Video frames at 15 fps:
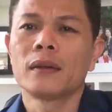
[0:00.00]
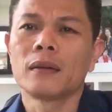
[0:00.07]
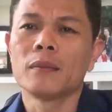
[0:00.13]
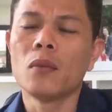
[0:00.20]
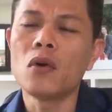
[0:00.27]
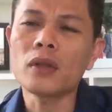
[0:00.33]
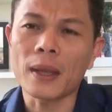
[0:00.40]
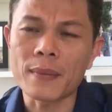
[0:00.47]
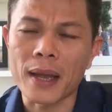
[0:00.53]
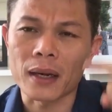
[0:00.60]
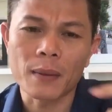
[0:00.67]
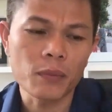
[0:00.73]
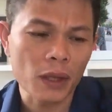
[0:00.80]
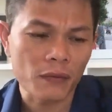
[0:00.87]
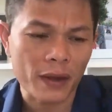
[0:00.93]
muốn tham gia
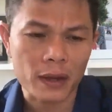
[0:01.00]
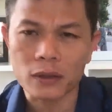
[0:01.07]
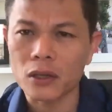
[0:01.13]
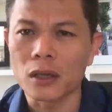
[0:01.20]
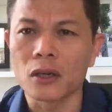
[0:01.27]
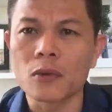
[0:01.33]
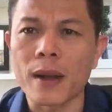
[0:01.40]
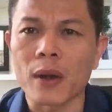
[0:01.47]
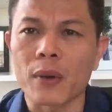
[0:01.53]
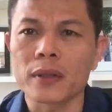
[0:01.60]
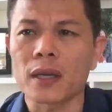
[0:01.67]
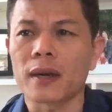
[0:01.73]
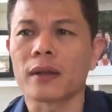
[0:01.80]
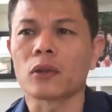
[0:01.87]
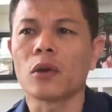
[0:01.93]
group thì phải sở hữu ba quyển
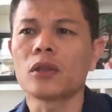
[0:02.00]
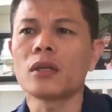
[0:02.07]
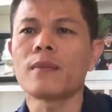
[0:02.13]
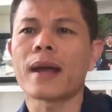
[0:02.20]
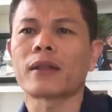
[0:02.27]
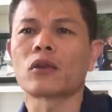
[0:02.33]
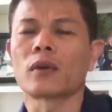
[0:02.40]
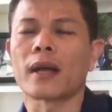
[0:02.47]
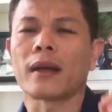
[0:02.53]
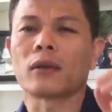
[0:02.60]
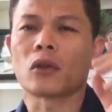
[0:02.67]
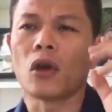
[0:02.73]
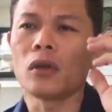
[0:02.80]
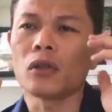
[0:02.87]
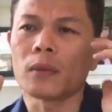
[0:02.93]
sách này tối thứ ba tuần này
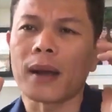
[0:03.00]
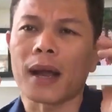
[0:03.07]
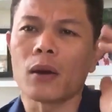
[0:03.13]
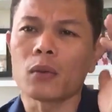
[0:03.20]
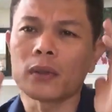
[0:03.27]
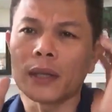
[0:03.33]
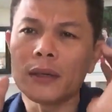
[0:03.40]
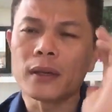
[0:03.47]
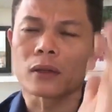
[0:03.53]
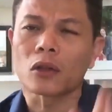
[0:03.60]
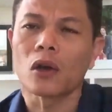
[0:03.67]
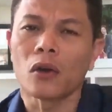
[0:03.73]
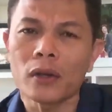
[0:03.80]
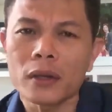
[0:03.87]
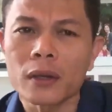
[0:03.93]
tối thứ ba lúc 9 giờ
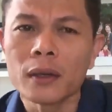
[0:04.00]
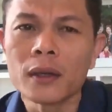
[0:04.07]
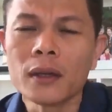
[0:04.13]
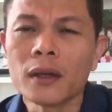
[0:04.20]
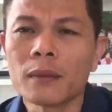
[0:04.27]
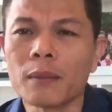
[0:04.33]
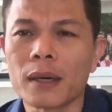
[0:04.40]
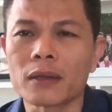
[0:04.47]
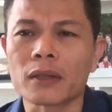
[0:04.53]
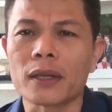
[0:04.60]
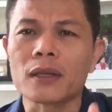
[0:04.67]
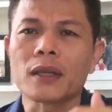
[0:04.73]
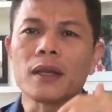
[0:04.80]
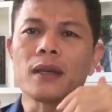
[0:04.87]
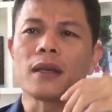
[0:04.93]
tối mình sẽ
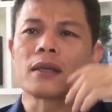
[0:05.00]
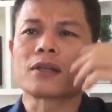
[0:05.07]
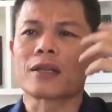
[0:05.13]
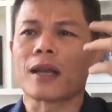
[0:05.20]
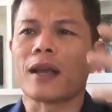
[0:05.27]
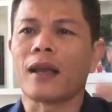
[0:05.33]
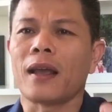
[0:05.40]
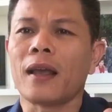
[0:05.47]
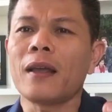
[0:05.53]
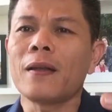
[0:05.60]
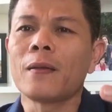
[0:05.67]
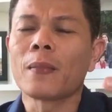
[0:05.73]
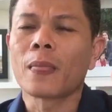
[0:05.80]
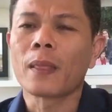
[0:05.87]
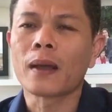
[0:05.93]
chia sẻ
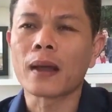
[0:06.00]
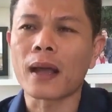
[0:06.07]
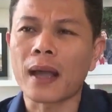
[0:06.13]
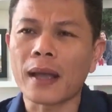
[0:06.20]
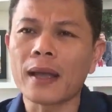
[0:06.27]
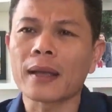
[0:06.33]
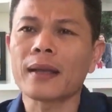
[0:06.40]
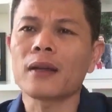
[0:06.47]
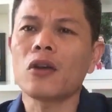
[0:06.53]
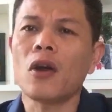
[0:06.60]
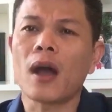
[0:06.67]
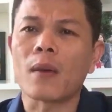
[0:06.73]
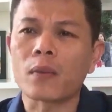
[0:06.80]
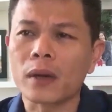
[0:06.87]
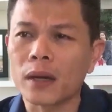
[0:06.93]
ngay cái
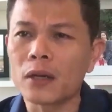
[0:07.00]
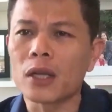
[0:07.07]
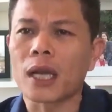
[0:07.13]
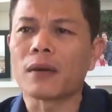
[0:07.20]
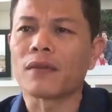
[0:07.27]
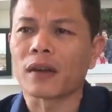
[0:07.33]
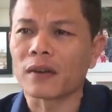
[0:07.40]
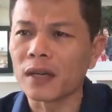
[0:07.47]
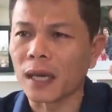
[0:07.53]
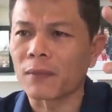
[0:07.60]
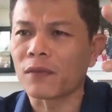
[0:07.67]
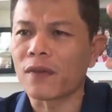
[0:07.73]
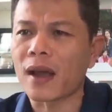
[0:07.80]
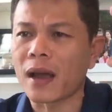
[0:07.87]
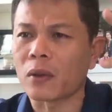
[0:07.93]
khóa học kinh doanh và khởi nghiệp
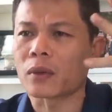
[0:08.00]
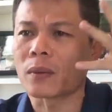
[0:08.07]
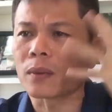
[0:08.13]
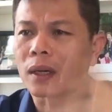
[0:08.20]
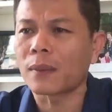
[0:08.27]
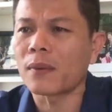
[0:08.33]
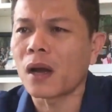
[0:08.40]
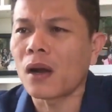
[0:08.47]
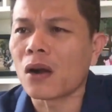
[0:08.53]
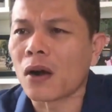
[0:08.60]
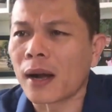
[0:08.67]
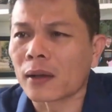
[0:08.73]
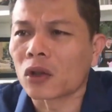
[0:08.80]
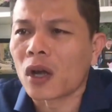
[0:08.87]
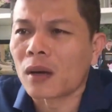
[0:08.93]
vào trong cái group đó
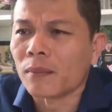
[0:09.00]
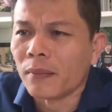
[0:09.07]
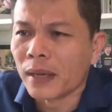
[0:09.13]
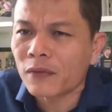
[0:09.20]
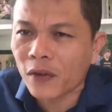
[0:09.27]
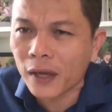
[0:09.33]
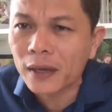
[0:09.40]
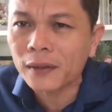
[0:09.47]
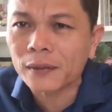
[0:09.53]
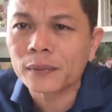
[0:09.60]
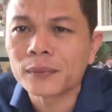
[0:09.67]
hoàn toàn miễn phí